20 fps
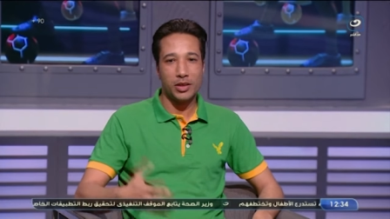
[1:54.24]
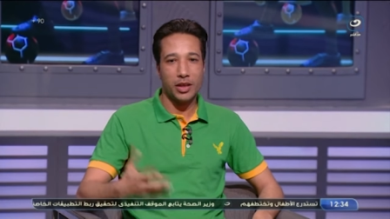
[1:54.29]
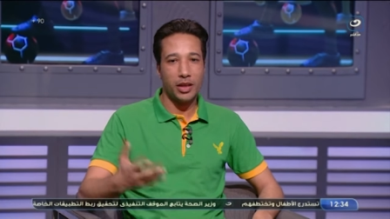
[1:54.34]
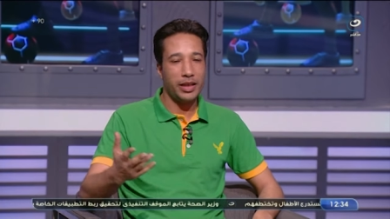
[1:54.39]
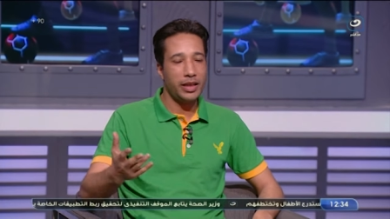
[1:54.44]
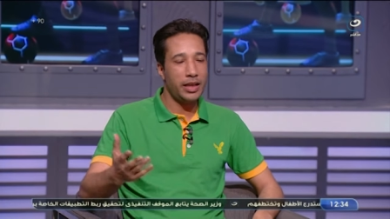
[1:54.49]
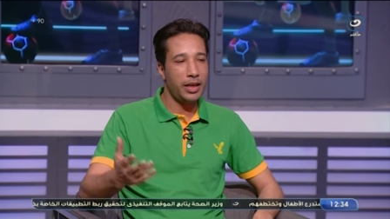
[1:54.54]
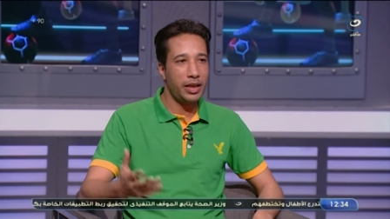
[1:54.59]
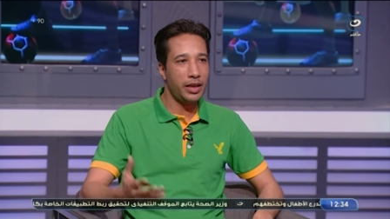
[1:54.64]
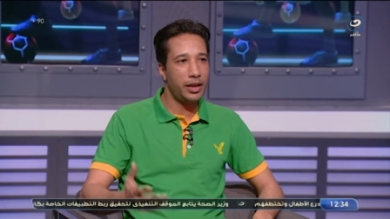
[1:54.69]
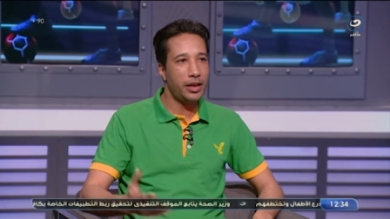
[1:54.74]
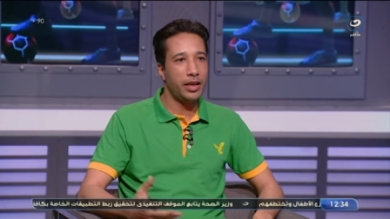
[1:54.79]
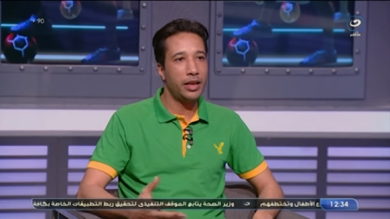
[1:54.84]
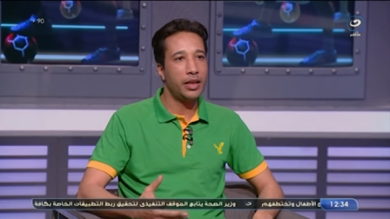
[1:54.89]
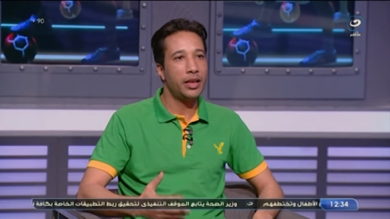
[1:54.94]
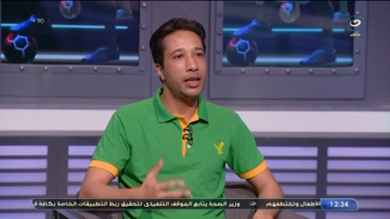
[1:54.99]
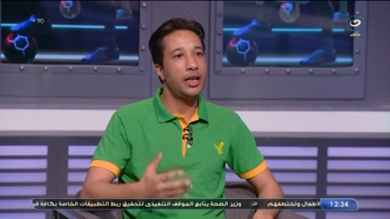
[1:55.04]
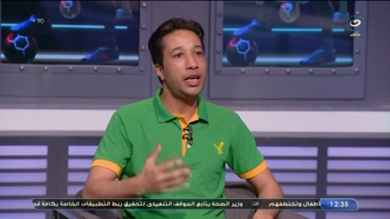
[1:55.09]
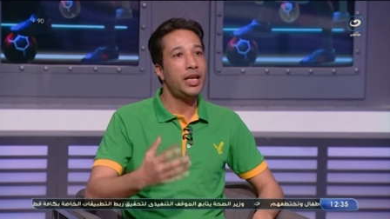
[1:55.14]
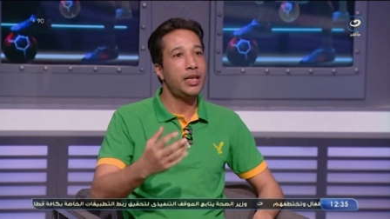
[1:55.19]
بوصل
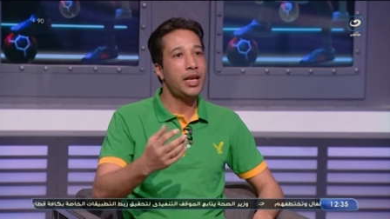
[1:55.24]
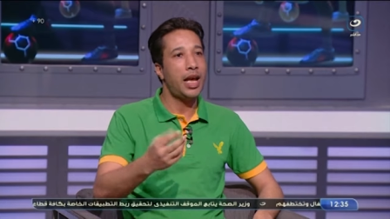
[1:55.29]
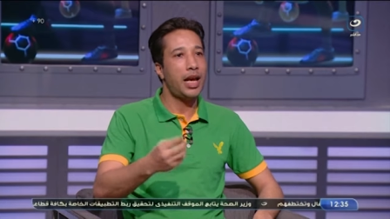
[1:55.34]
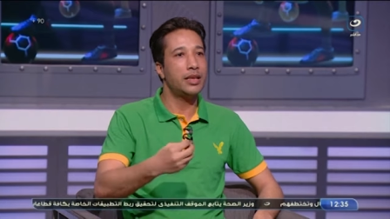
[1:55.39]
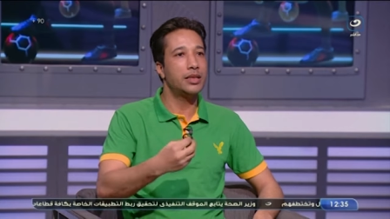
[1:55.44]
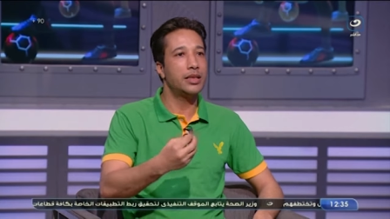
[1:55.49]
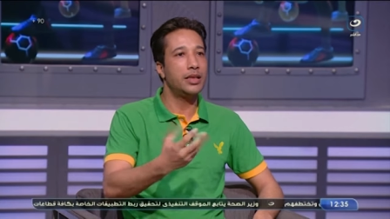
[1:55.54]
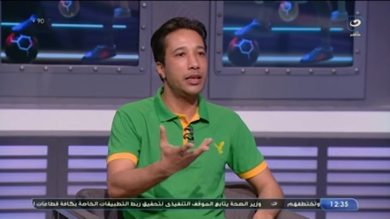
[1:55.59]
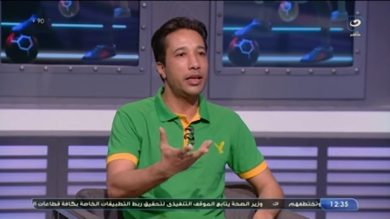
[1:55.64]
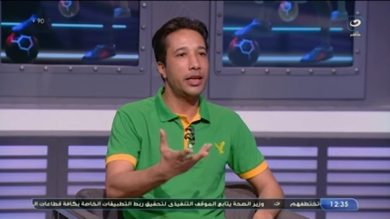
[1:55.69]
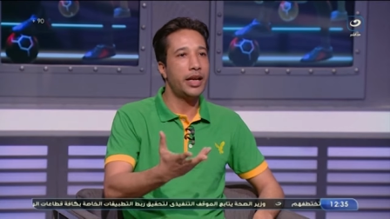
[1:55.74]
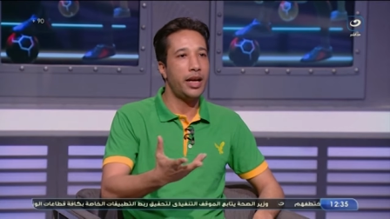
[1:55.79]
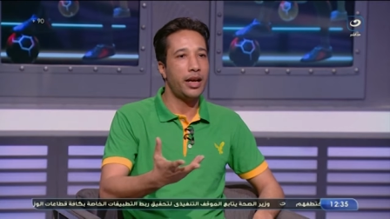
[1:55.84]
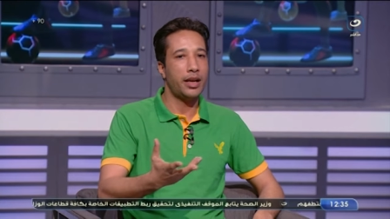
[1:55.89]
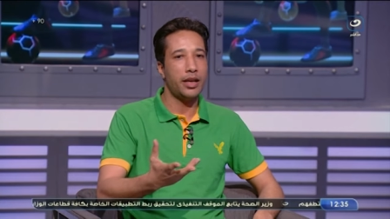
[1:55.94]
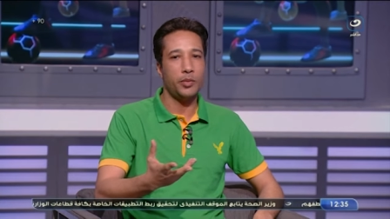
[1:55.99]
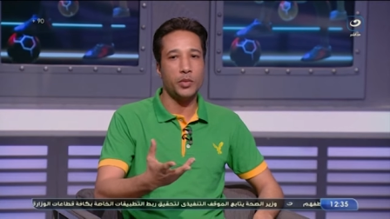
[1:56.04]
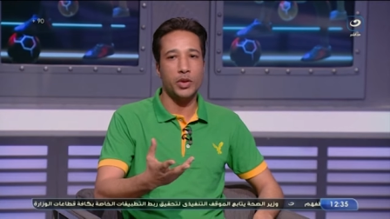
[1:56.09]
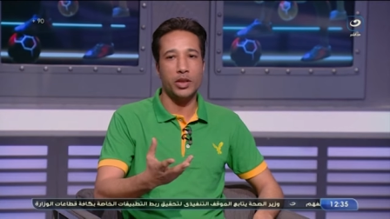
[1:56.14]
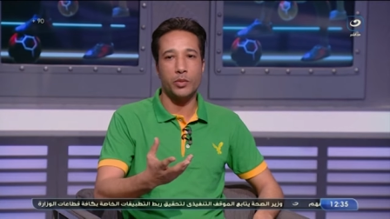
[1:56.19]
لا احنا عايزين
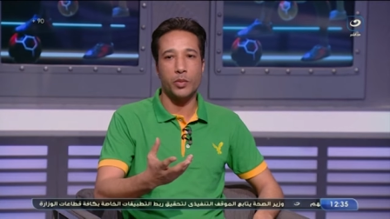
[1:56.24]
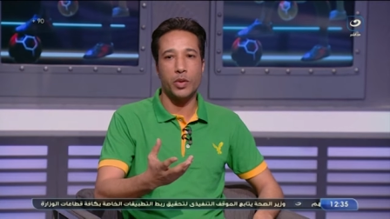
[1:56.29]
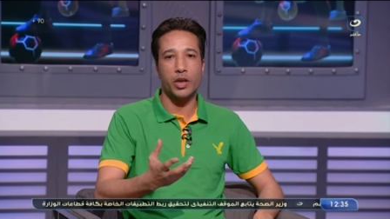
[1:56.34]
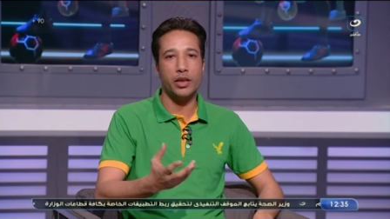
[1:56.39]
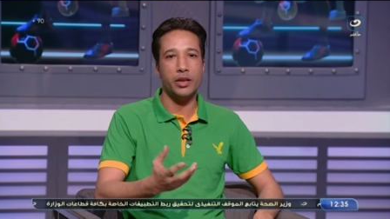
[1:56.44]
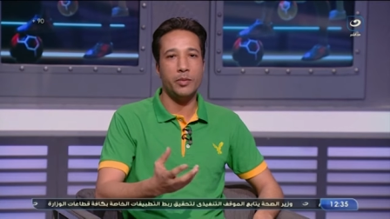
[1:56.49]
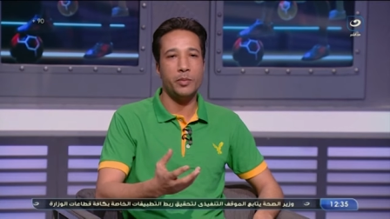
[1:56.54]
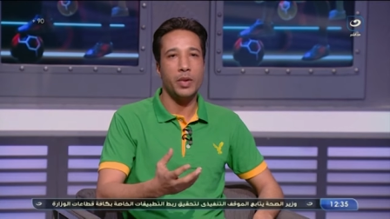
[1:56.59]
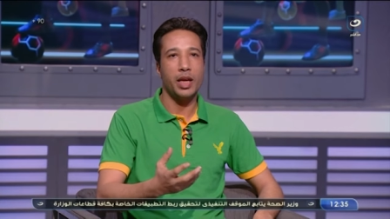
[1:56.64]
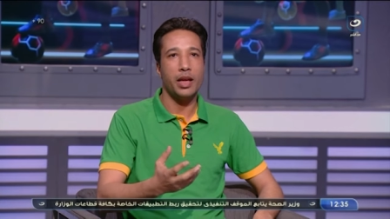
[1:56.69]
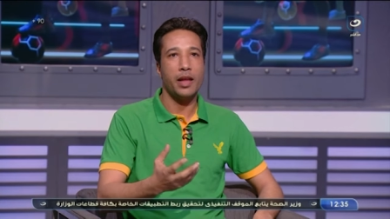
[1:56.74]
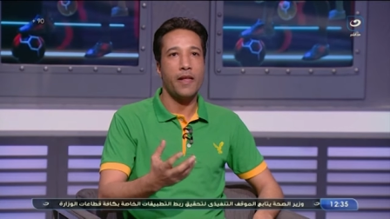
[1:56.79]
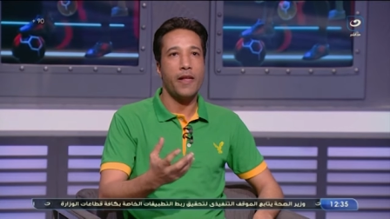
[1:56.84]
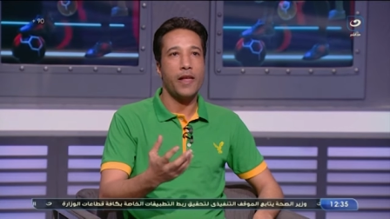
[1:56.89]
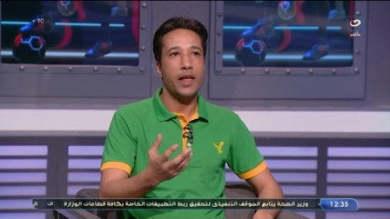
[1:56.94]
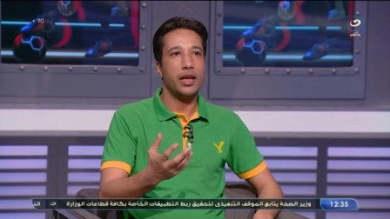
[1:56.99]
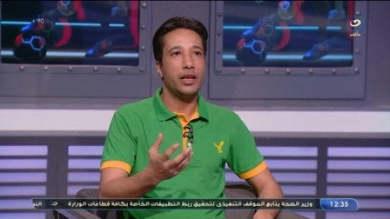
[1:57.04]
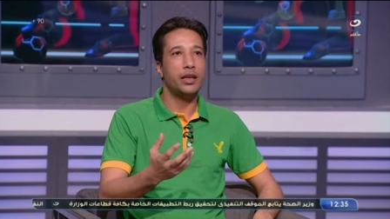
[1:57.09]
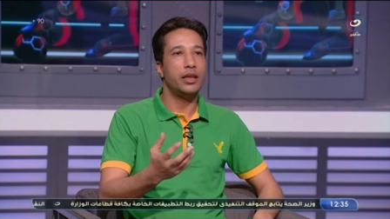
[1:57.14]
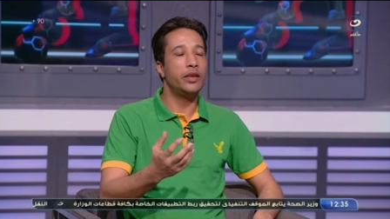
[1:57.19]
نرجع يا كابتن ابراهيم
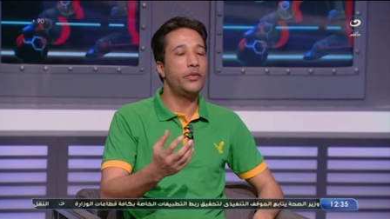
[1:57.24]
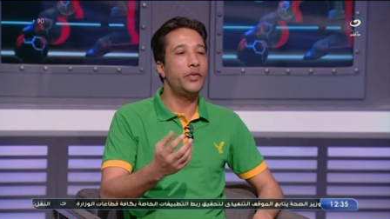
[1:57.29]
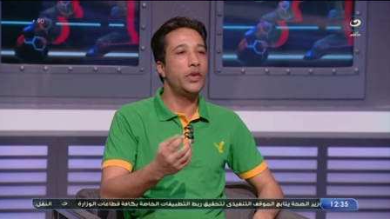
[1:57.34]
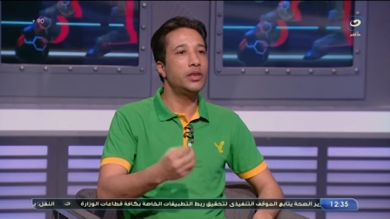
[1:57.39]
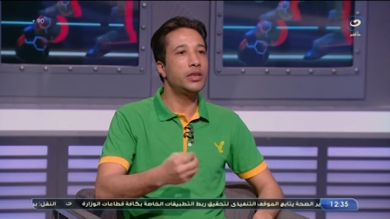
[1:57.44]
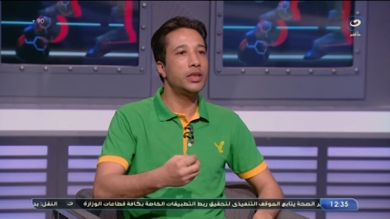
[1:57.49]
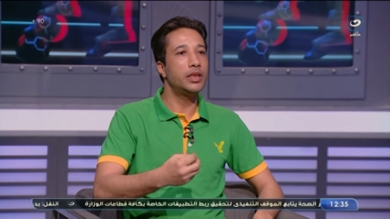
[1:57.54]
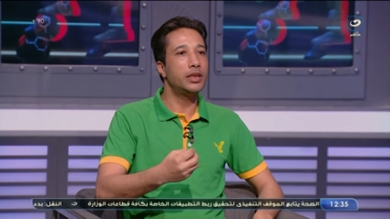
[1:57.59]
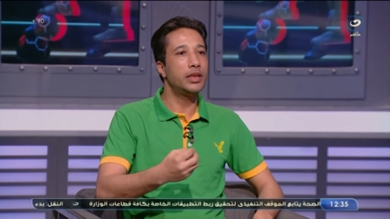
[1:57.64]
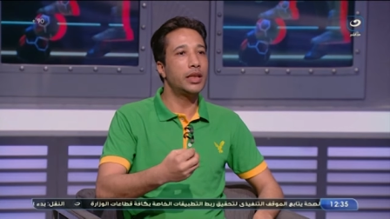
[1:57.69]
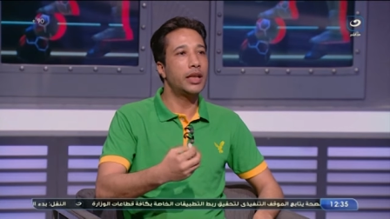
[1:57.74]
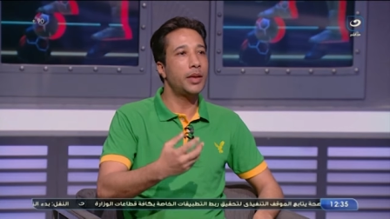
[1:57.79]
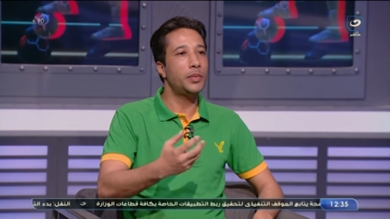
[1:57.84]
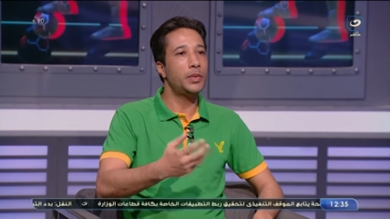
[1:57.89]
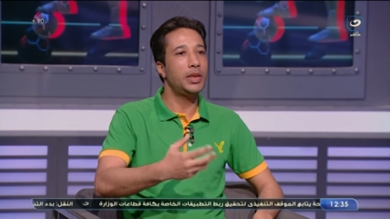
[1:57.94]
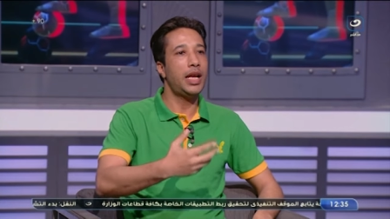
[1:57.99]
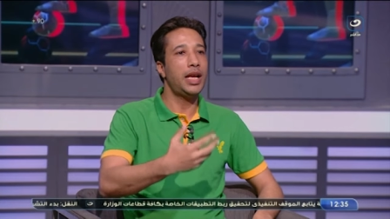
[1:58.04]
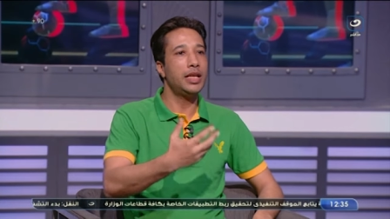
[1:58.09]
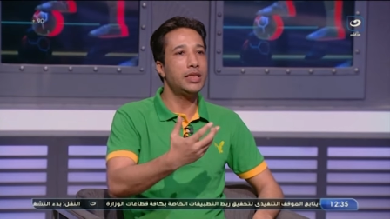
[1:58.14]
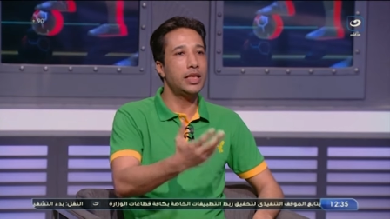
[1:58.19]
لفتره
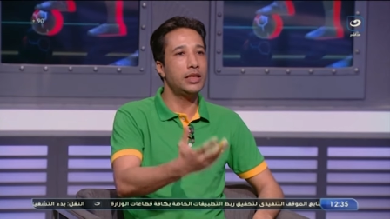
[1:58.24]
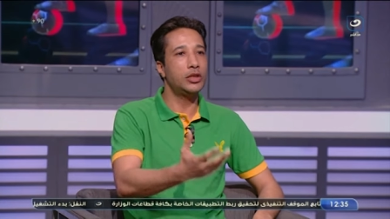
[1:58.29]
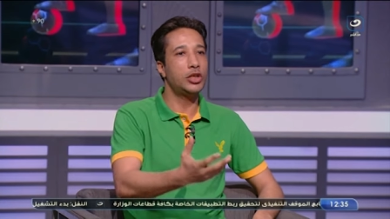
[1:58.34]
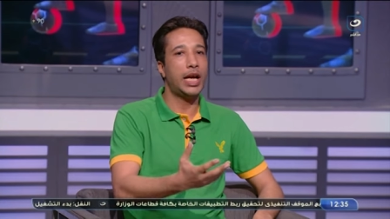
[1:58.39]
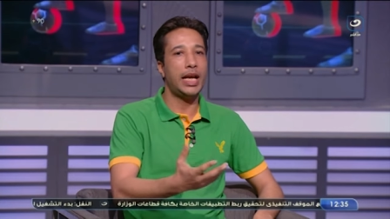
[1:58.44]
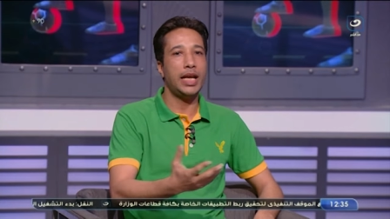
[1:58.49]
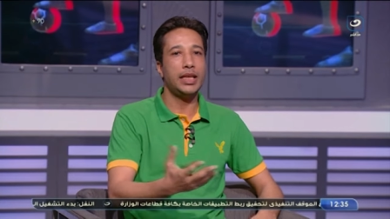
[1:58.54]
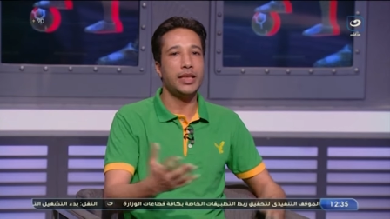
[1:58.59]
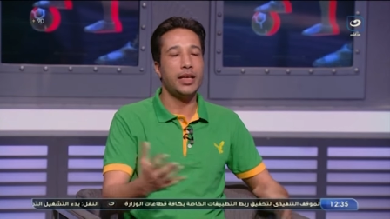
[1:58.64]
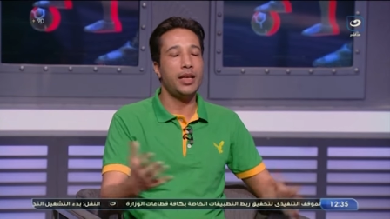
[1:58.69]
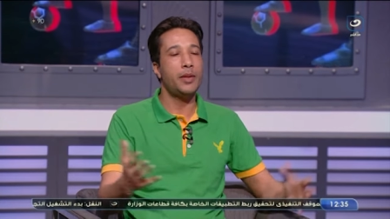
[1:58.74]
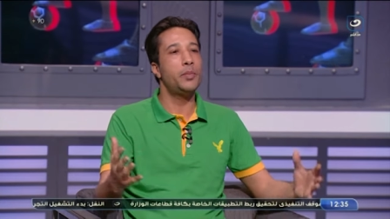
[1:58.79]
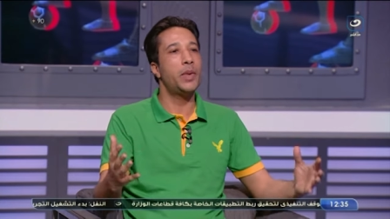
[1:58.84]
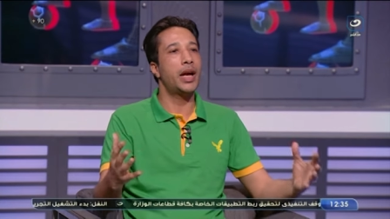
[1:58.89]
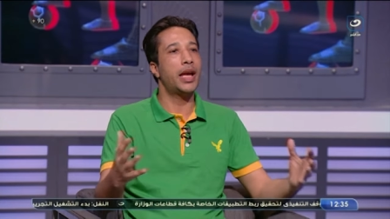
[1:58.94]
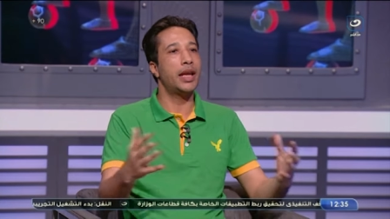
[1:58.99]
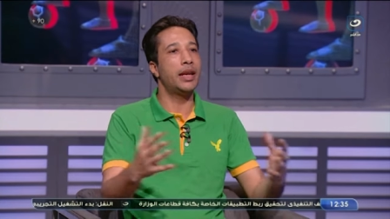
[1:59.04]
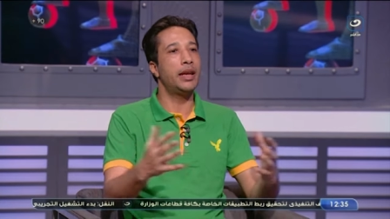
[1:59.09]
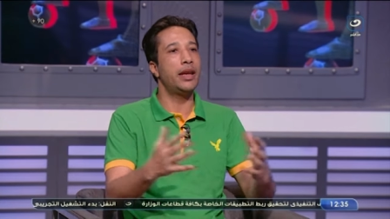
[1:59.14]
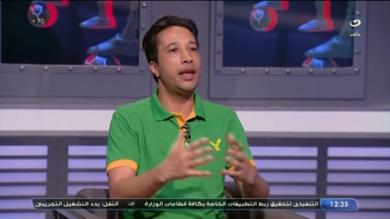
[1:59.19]
الكابتن حسن
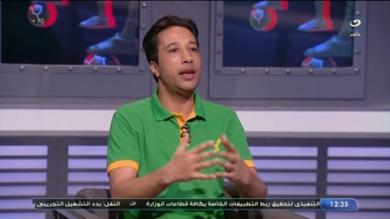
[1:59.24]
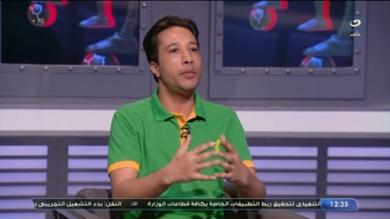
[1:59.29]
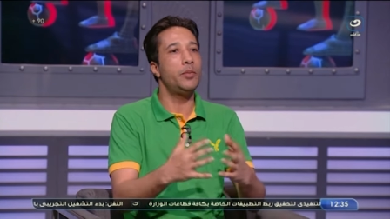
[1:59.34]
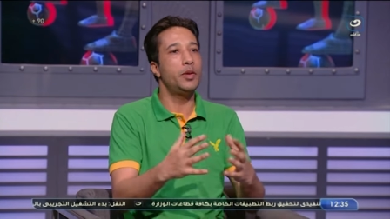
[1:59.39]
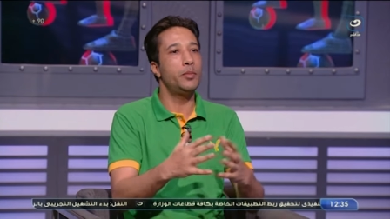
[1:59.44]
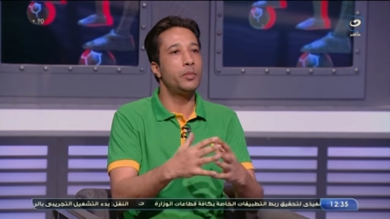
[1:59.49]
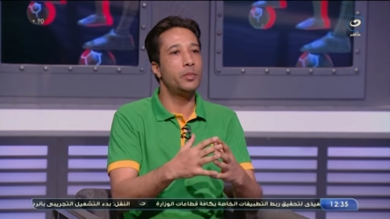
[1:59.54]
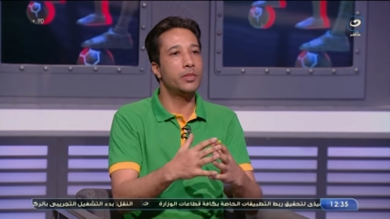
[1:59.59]
شحاته لما كان